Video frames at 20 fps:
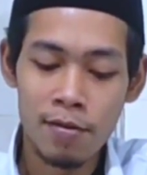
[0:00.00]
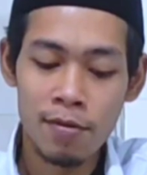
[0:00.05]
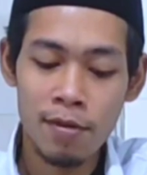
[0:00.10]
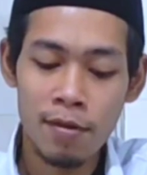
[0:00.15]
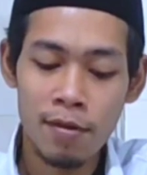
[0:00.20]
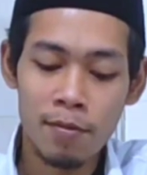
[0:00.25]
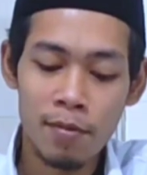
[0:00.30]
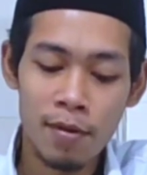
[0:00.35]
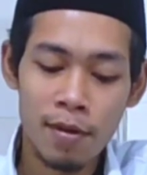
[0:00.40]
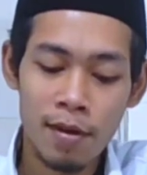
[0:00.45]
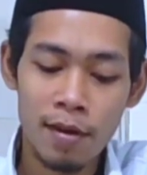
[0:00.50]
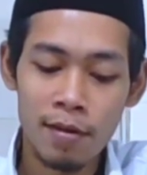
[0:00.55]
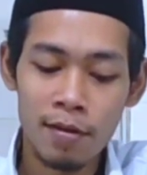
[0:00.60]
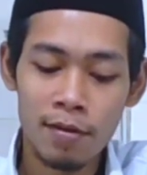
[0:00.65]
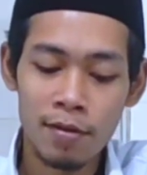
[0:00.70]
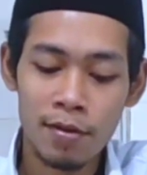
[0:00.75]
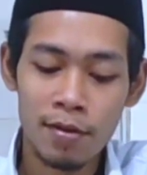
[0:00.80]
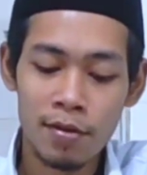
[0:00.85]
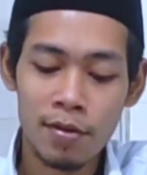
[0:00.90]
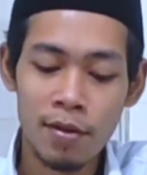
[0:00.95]
iki
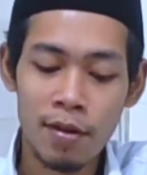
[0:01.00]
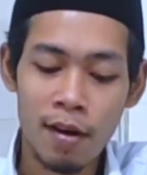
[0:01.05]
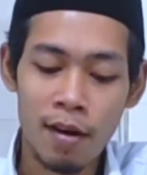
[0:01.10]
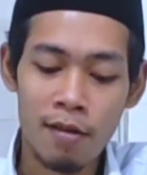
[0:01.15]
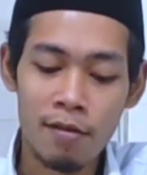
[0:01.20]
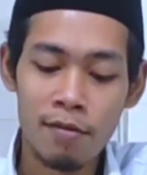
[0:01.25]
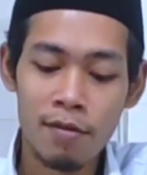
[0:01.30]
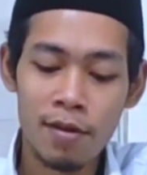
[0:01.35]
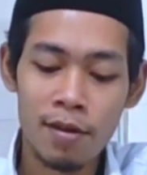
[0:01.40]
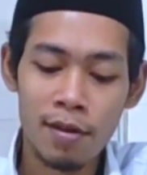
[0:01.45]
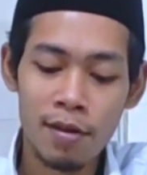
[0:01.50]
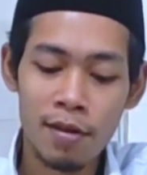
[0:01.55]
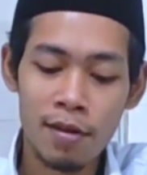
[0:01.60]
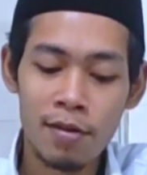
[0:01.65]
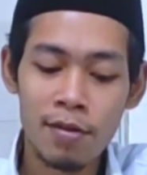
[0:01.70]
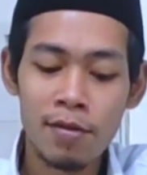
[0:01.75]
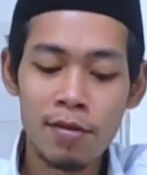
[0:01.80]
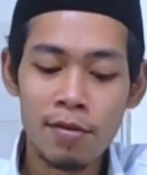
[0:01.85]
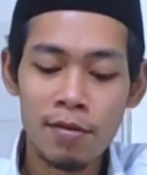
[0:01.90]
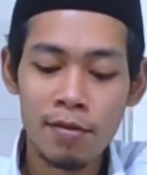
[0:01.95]
sampean digawe
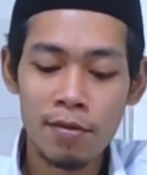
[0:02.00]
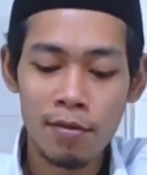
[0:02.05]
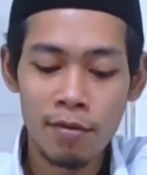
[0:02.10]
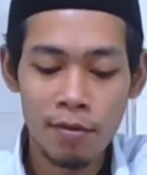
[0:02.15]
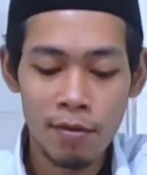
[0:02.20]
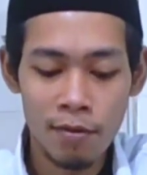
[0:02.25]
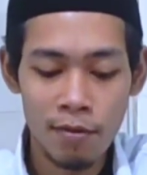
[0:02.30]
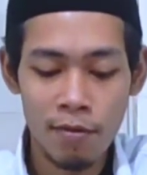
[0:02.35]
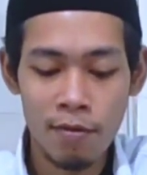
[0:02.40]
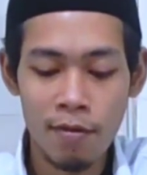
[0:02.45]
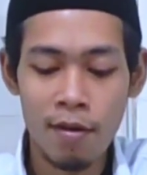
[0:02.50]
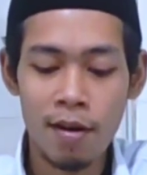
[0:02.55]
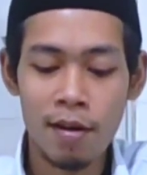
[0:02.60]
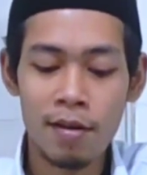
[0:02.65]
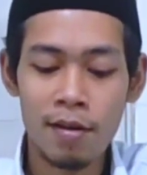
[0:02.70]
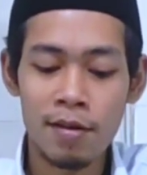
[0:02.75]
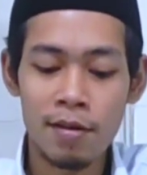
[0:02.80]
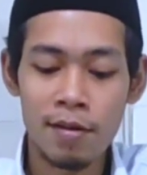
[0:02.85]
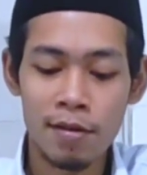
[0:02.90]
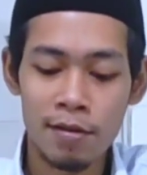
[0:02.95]

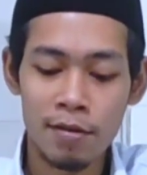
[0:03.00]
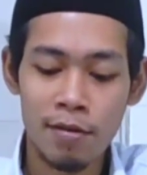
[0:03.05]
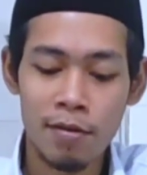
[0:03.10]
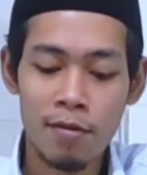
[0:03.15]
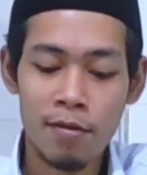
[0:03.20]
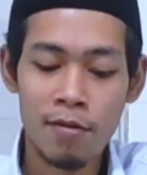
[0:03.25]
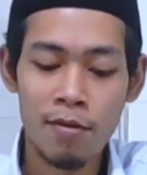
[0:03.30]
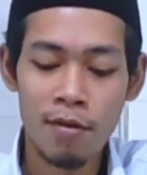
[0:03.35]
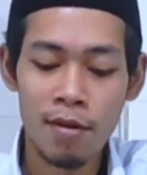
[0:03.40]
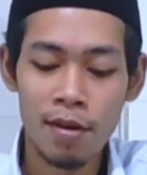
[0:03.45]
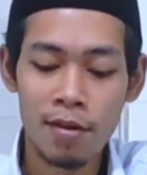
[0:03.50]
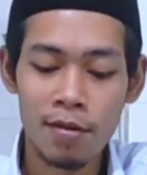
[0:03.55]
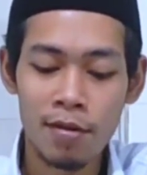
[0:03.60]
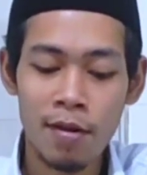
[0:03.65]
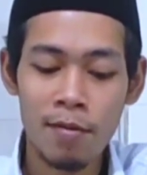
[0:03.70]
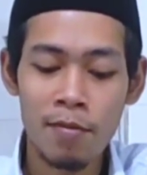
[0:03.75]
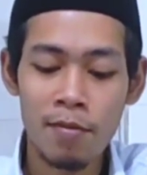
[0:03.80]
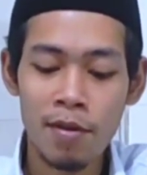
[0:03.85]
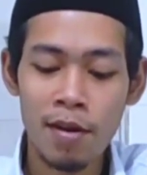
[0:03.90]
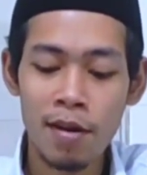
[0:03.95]
wae tanggone
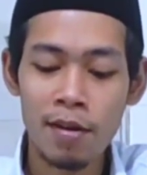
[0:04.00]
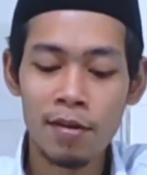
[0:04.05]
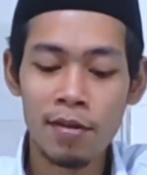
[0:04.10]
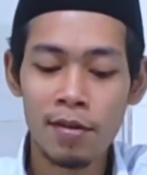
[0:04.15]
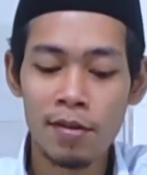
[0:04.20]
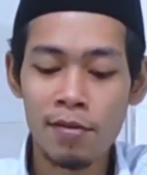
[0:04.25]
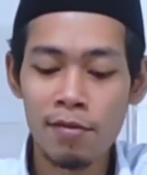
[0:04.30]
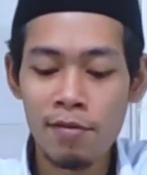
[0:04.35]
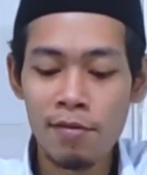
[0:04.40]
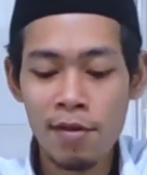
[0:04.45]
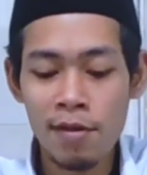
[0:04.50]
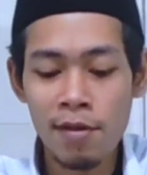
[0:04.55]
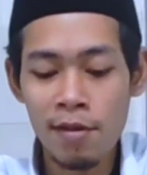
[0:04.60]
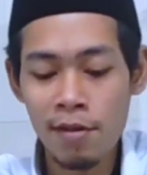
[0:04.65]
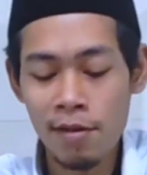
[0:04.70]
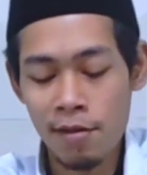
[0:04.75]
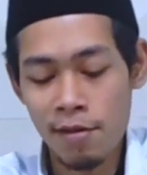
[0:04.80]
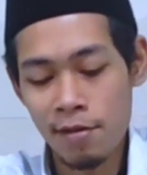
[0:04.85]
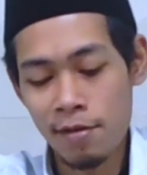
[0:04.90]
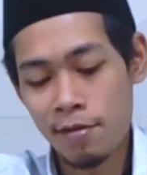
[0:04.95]
sampean
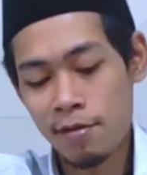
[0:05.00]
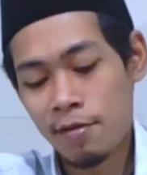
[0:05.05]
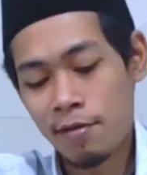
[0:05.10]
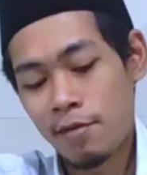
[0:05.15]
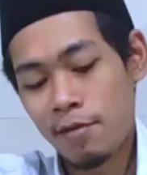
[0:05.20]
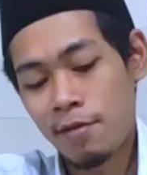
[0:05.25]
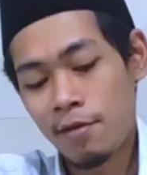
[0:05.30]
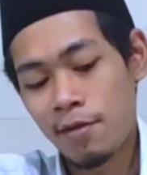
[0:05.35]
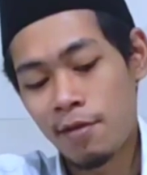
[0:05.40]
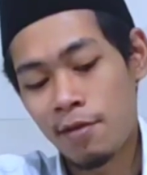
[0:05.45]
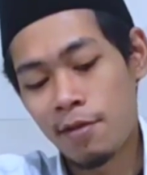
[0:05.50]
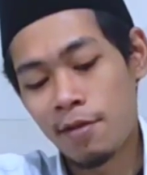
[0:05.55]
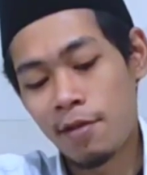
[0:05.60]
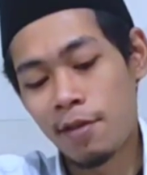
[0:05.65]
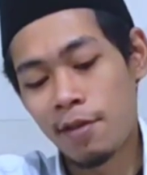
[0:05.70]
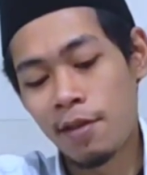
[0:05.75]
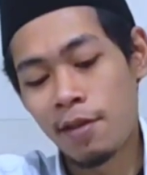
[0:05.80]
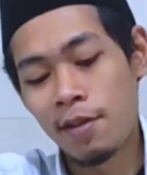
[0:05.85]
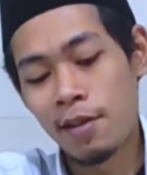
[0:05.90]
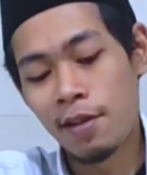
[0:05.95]
dewi
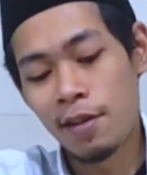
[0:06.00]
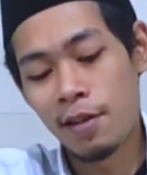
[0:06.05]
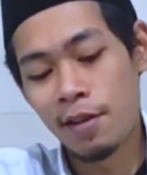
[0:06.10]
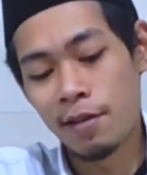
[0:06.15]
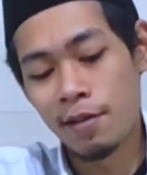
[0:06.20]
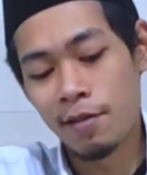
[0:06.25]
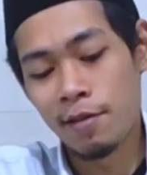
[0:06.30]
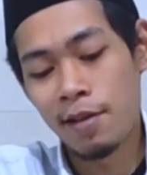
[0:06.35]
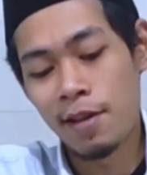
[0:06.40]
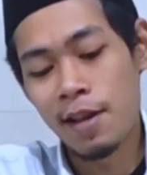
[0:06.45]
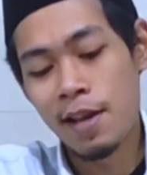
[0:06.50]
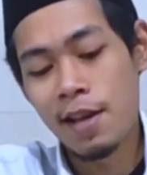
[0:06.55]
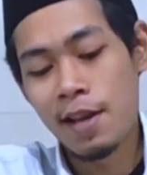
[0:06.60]
ini